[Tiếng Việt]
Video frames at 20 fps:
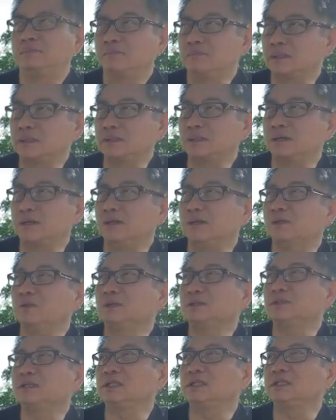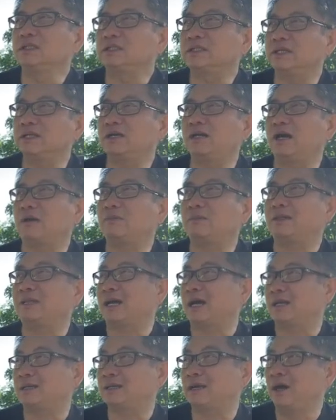mình gọi là quân tướng, chỉ có ổng là
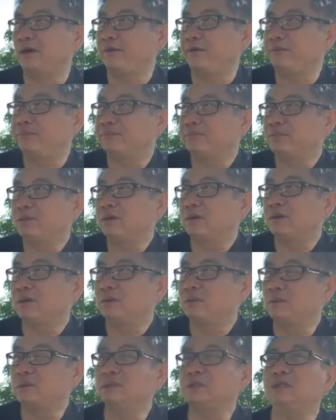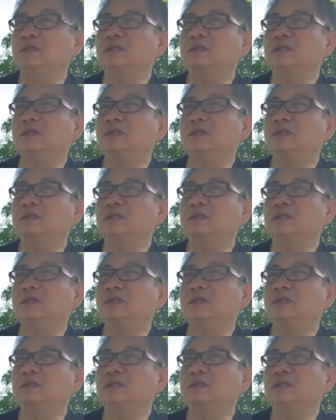thần thôi. Quân